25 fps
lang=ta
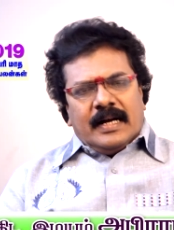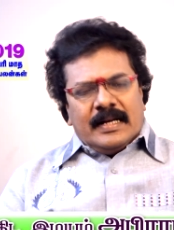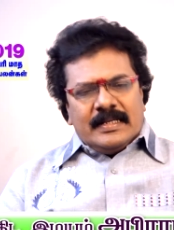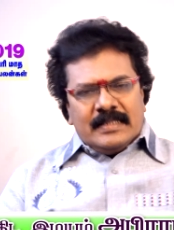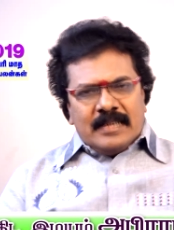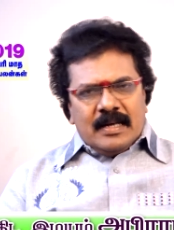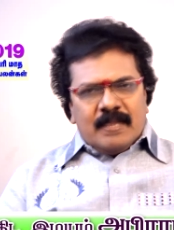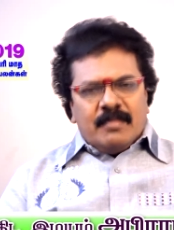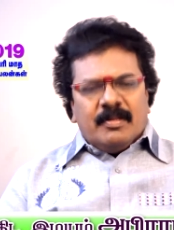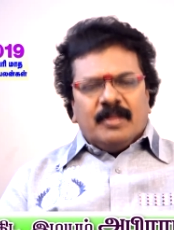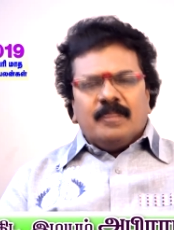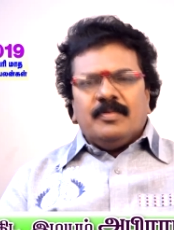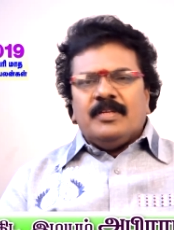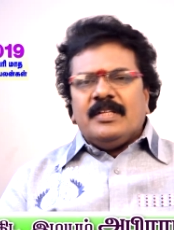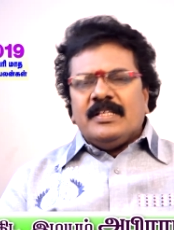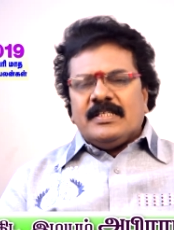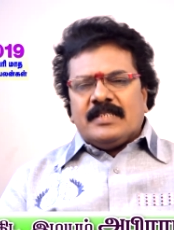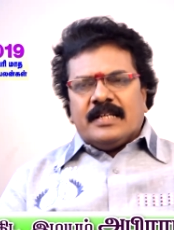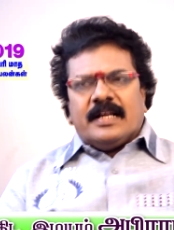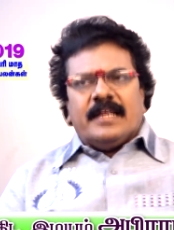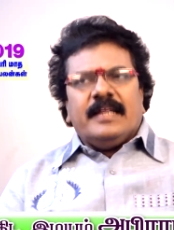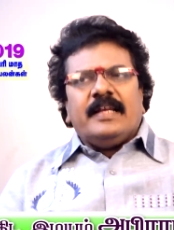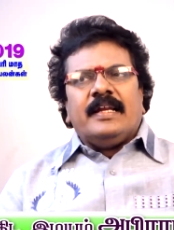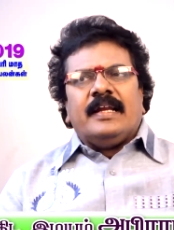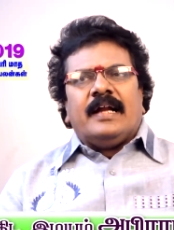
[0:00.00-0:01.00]
அஞ்சாம் அதிபதி
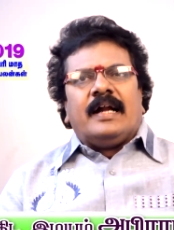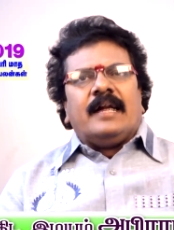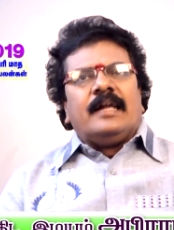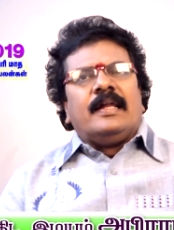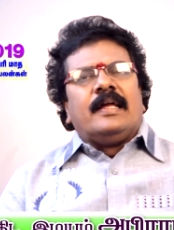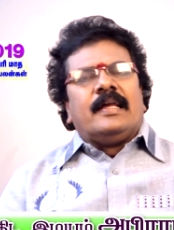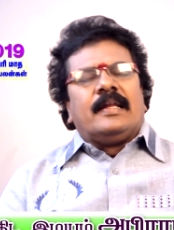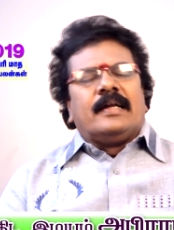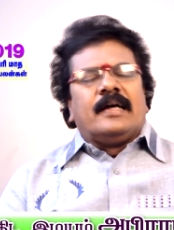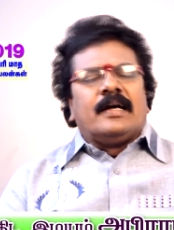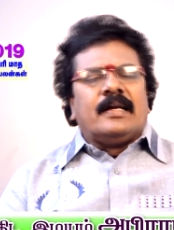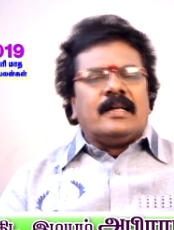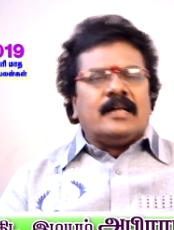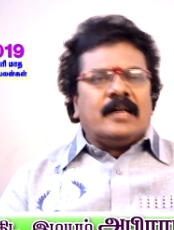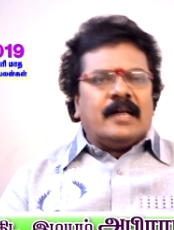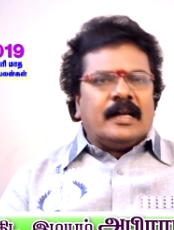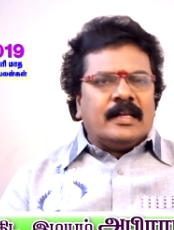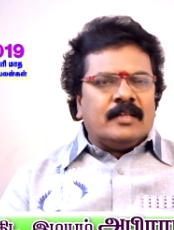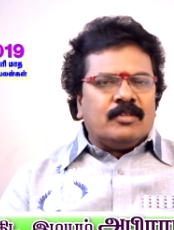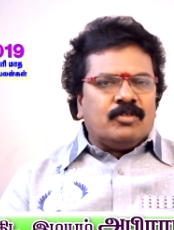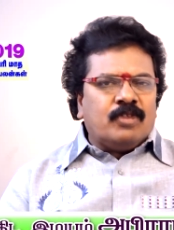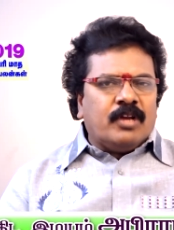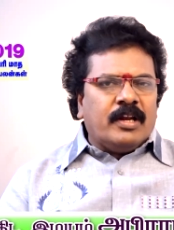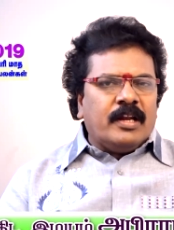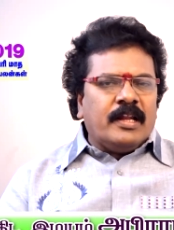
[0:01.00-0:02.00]
சனி நாளில் இருக்கார்
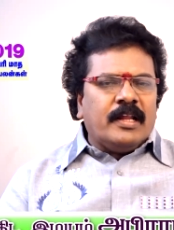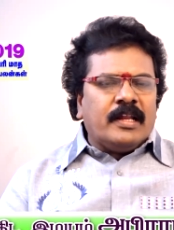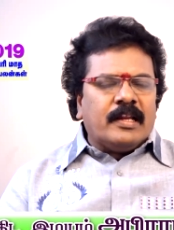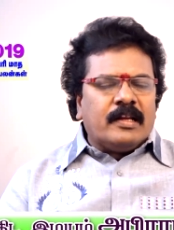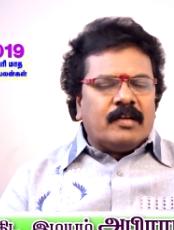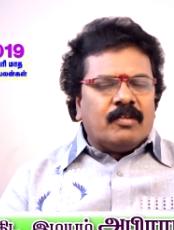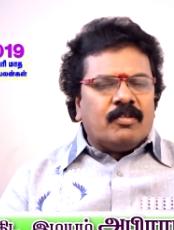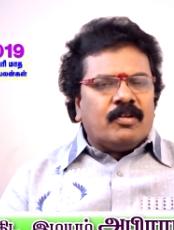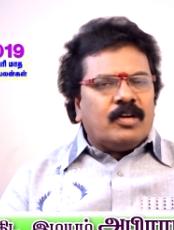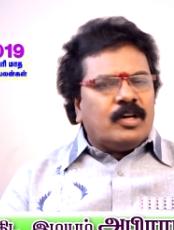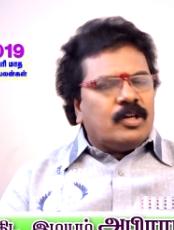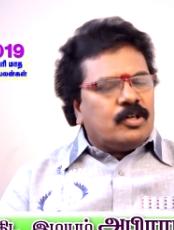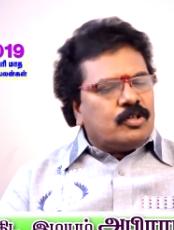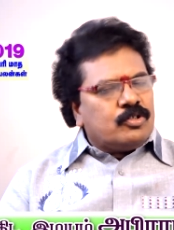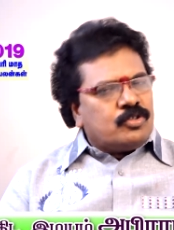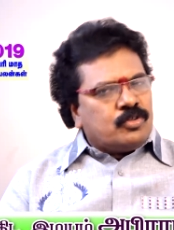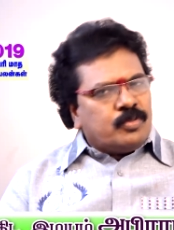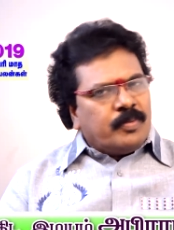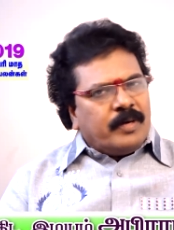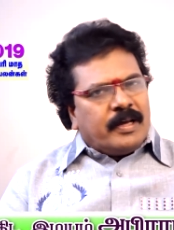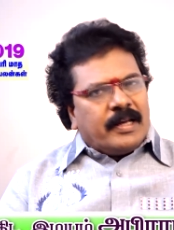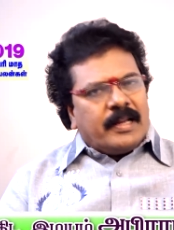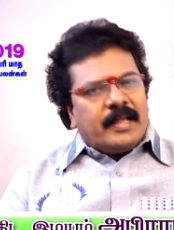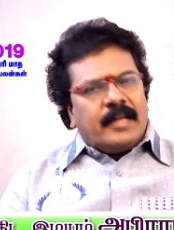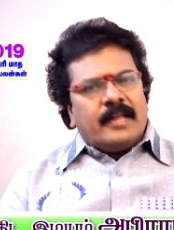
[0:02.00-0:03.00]
கலைத்துறையில் இருக்கிறவங்களுக்கு
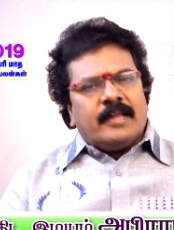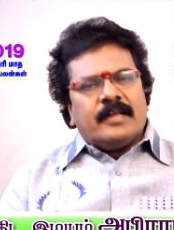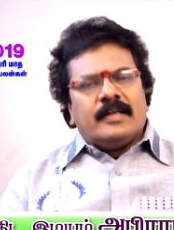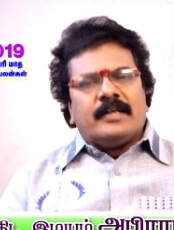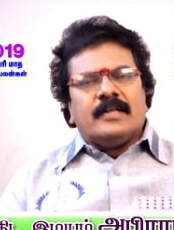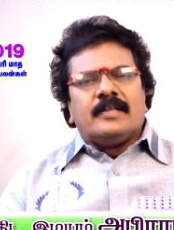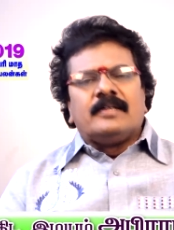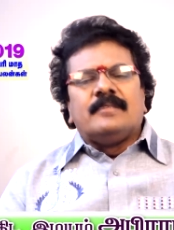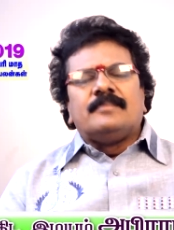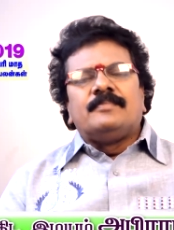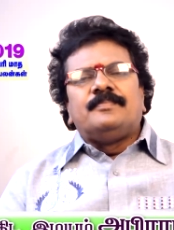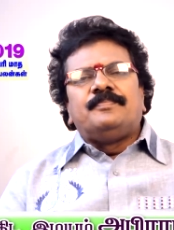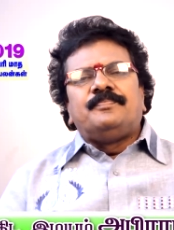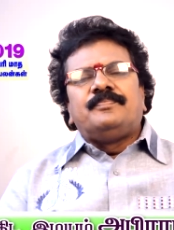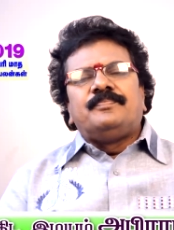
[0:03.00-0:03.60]
சுமாராக இருக்குது